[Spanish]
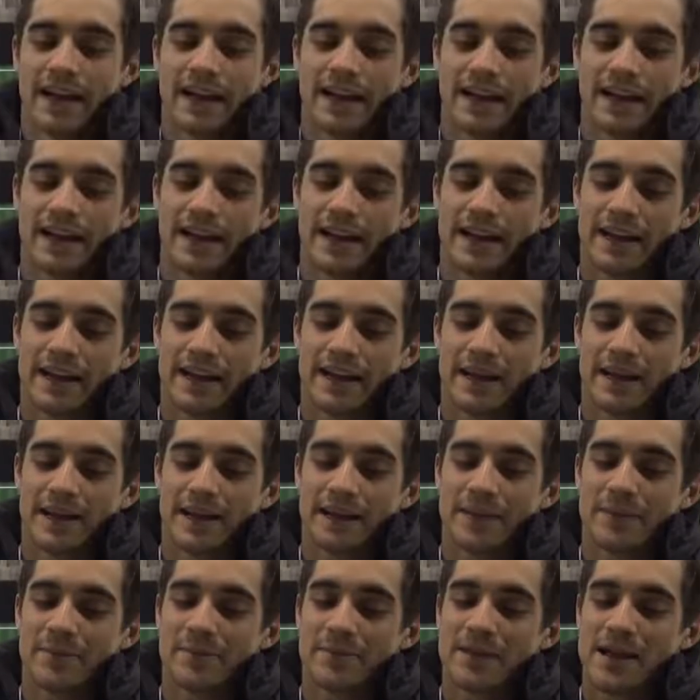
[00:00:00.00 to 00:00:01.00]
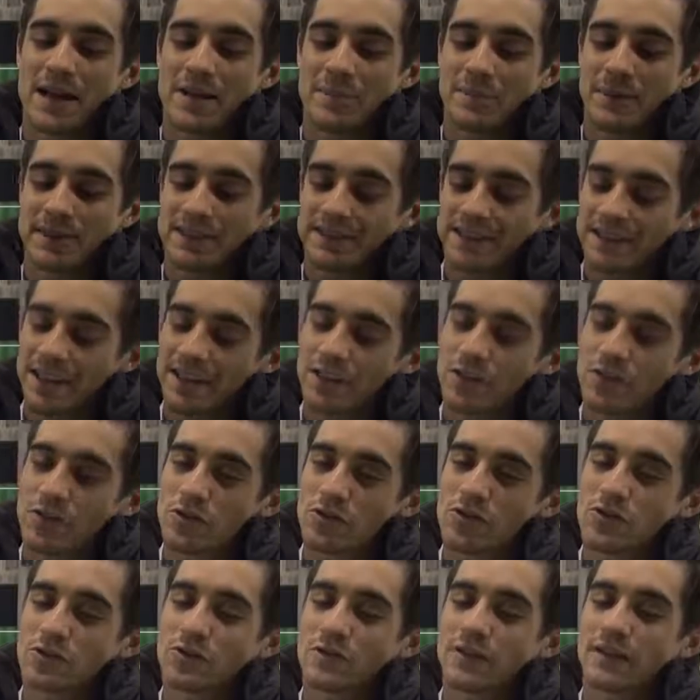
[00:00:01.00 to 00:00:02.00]
Eh, me ha
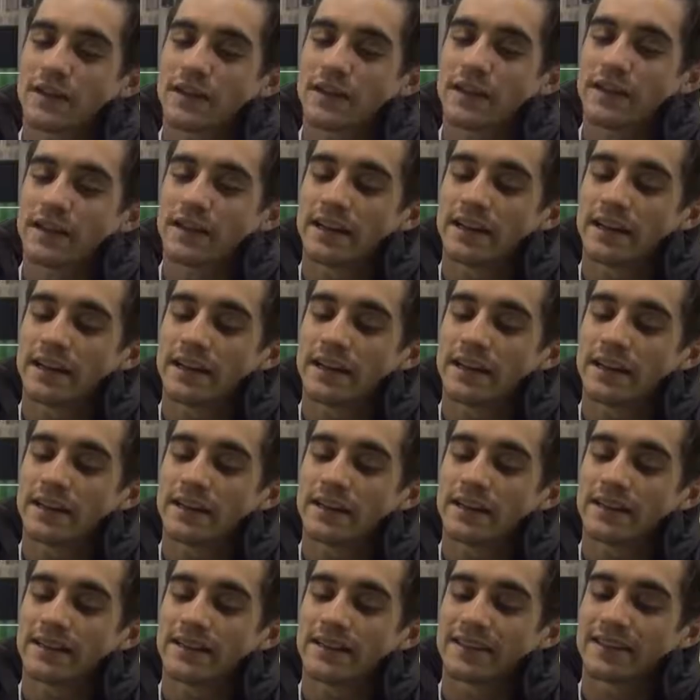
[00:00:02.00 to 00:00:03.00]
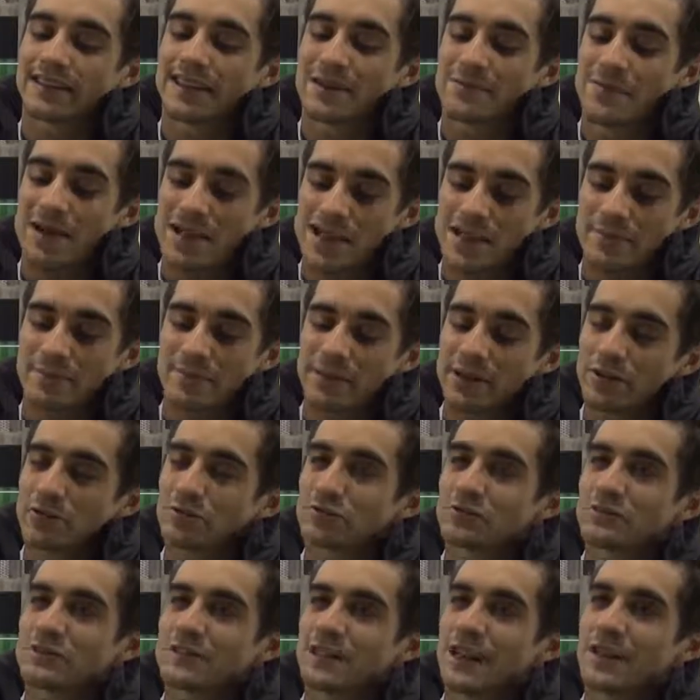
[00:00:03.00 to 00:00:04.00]
pasado el que me hayan
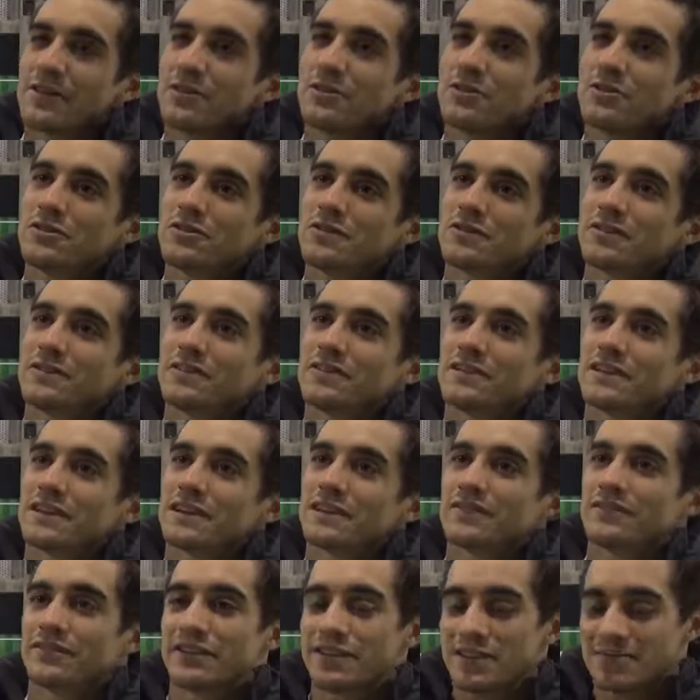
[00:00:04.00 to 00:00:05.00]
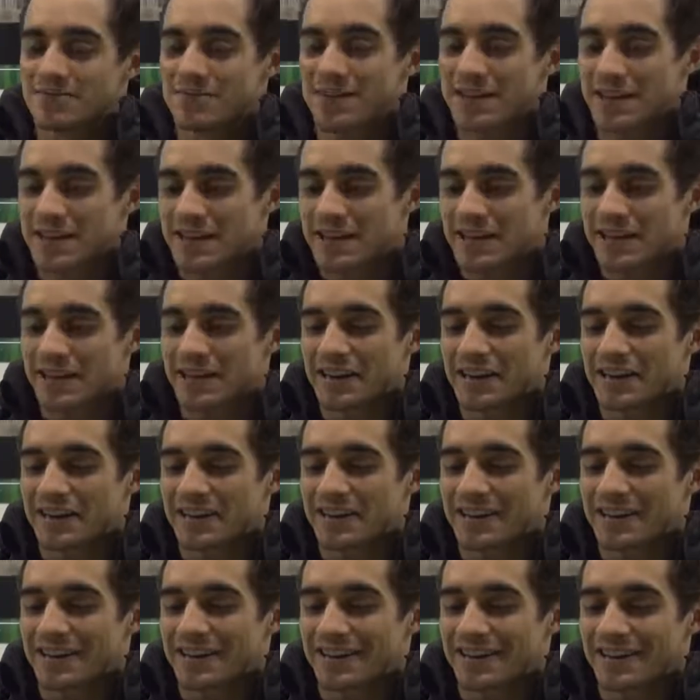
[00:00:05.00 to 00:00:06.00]
preguntado que firme
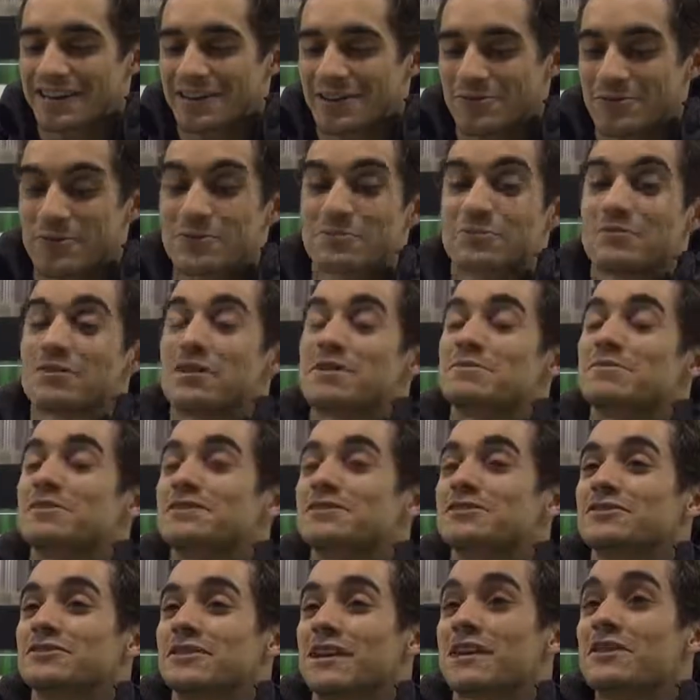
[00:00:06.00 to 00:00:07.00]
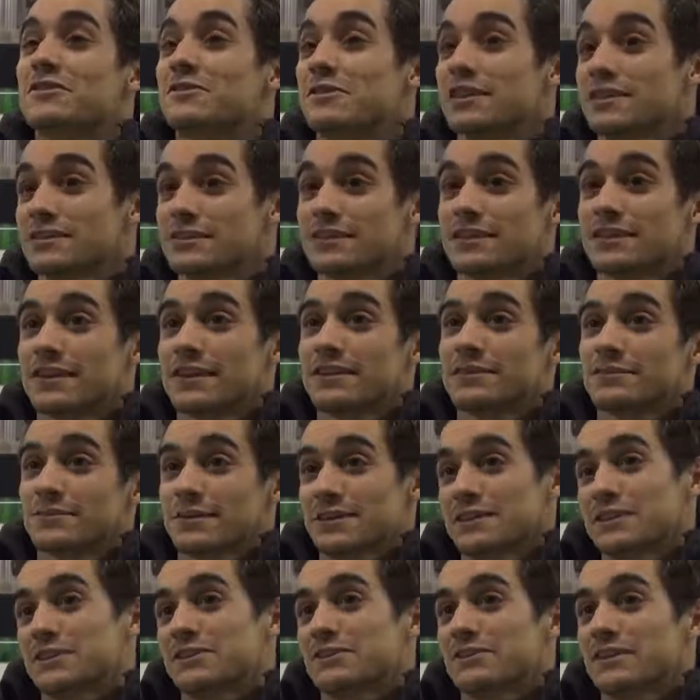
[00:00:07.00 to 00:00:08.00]
en, el cuerpo de una persona, de una chica.
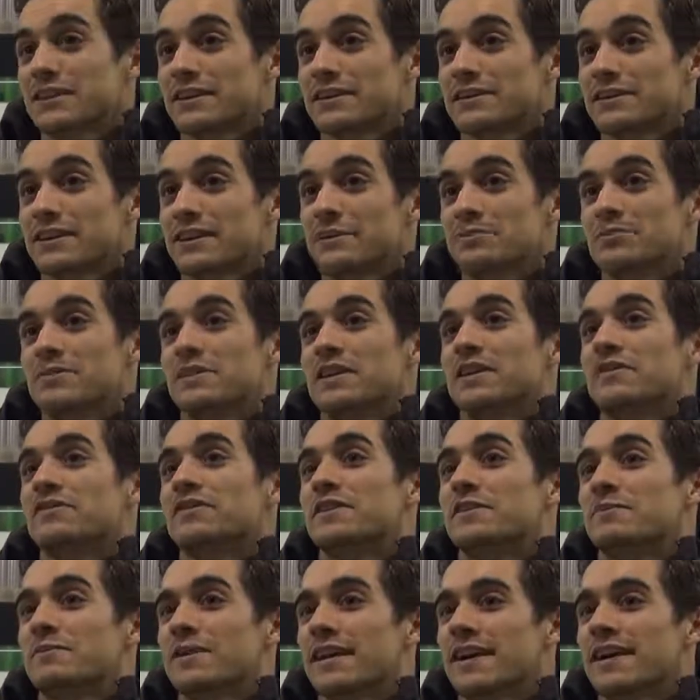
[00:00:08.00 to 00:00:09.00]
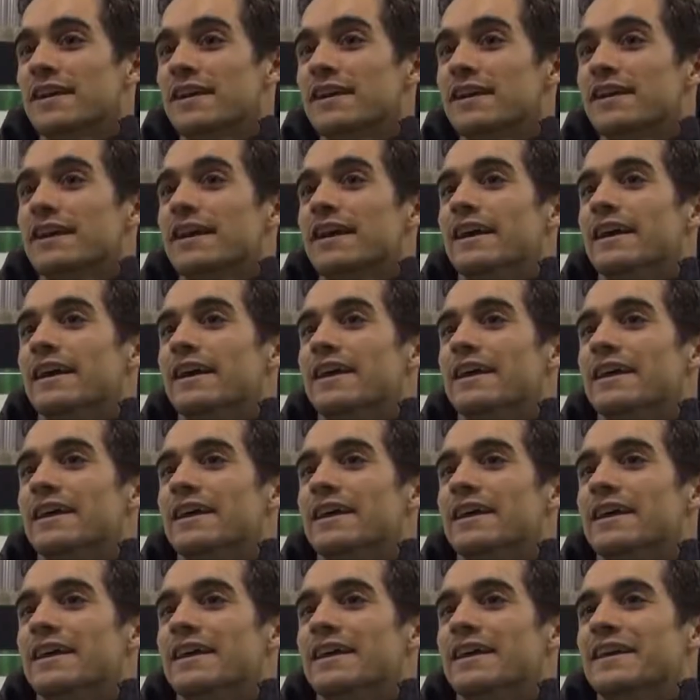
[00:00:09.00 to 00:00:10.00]
Me dijo que si le podía firmar
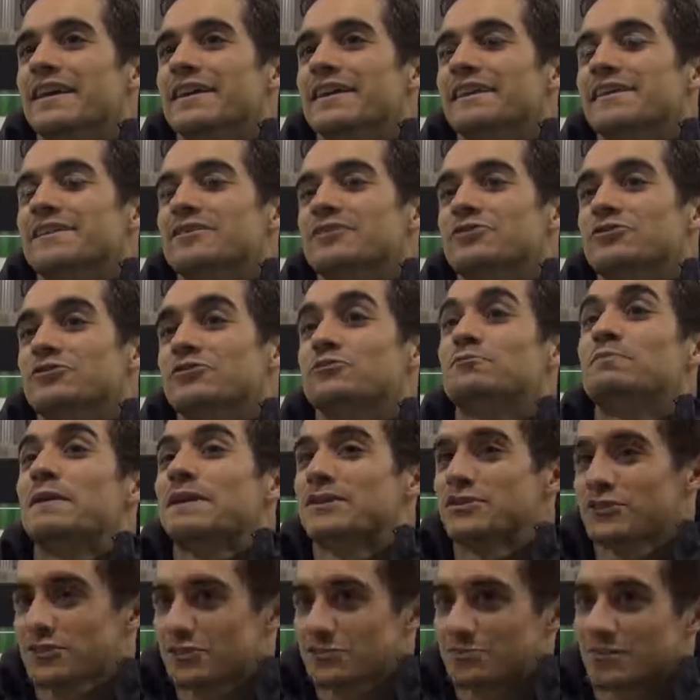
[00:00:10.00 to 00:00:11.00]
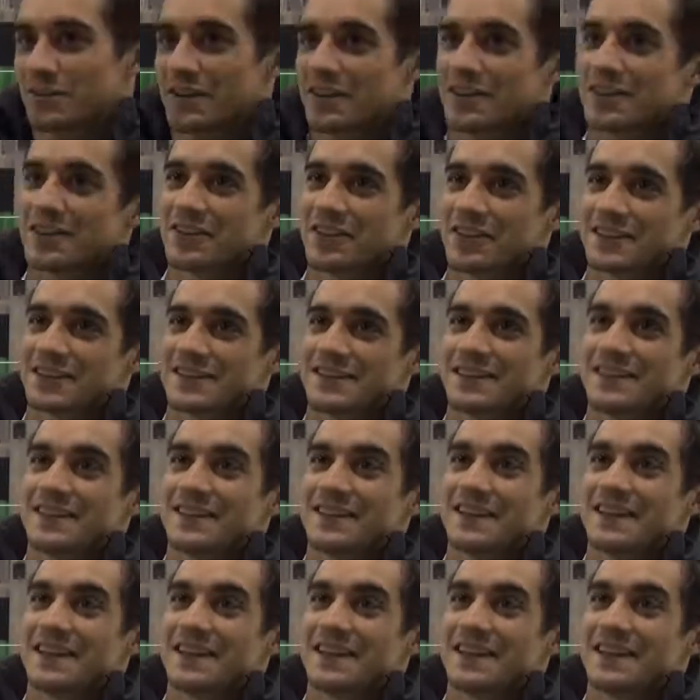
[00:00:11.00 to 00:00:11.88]
eh, sus pechos, por decirlo así.